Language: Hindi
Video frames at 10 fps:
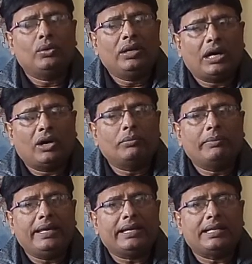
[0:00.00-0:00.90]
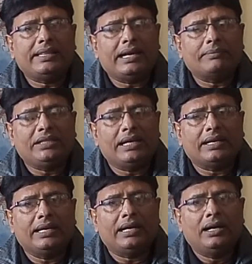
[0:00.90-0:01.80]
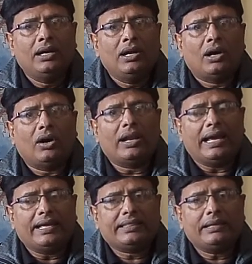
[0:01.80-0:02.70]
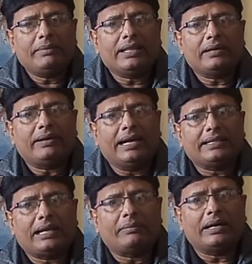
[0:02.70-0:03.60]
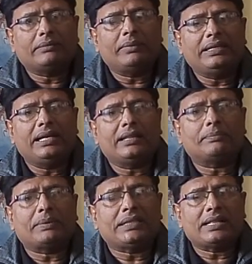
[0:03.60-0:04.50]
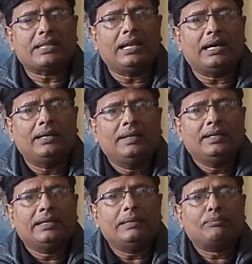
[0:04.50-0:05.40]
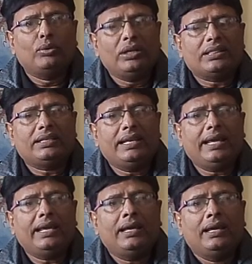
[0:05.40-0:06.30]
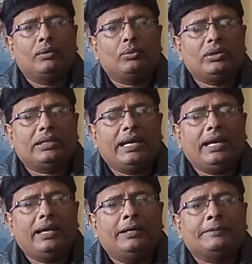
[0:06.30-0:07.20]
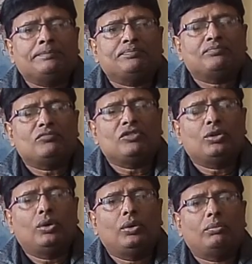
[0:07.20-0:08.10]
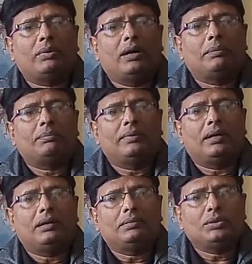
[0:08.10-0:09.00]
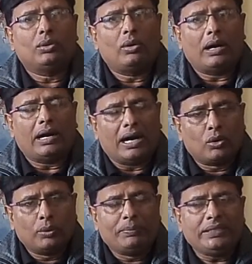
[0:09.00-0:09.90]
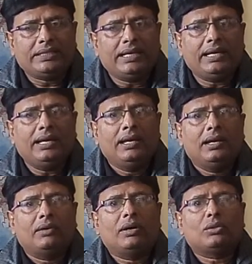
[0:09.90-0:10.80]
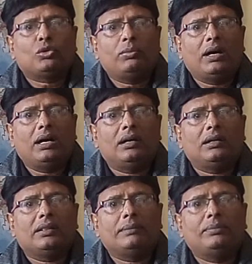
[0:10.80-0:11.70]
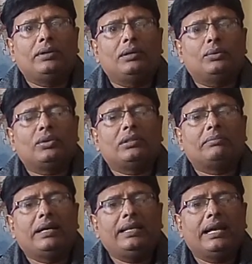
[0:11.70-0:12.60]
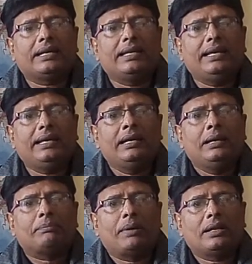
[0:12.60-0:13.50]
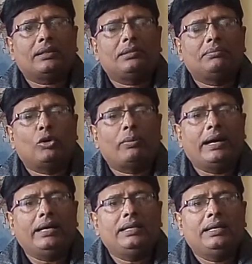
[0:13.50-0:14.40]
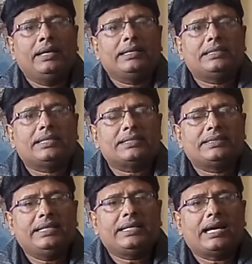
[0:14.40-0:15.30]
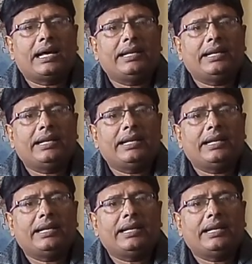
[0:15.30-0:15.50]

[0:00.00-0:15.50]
उन्नाव में एक अंजाम दिया गया और ऐसे में जब हैदराबाद में ये जब पता चला कि पुलिस ने उनके जो जो आरोपी थे वह सुबह जब उस महिला के पर्स मोबाइल की तस्दीक